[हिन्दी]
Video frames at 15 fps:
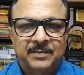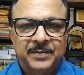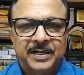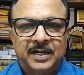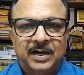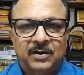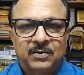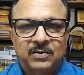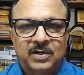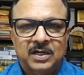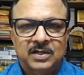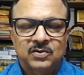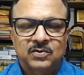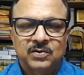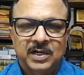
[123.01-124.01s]
पे क्या होगा
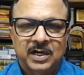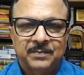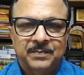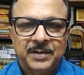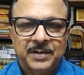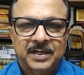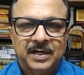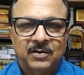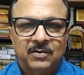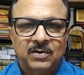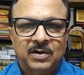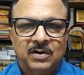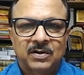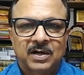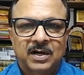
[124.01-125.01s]
दुनिया पे क्या
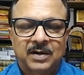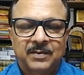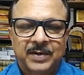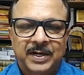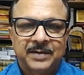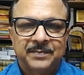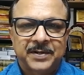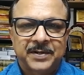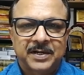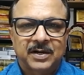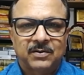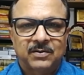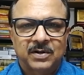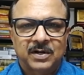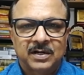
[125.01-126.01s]
होगा और हमारे पे क्या
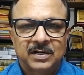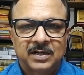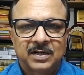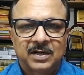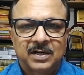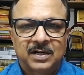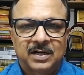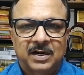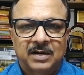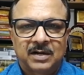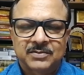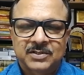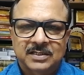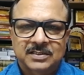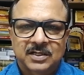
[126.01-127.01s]
होगा हम
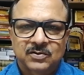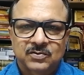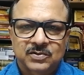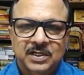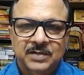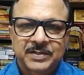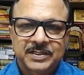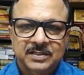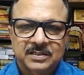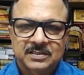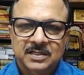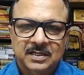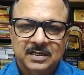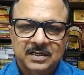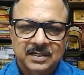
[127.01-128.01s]
साथ साथ उसकी भी
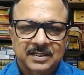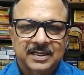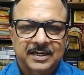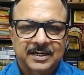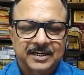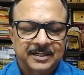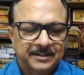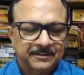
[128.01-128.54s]
चर्चा करते रहेंगे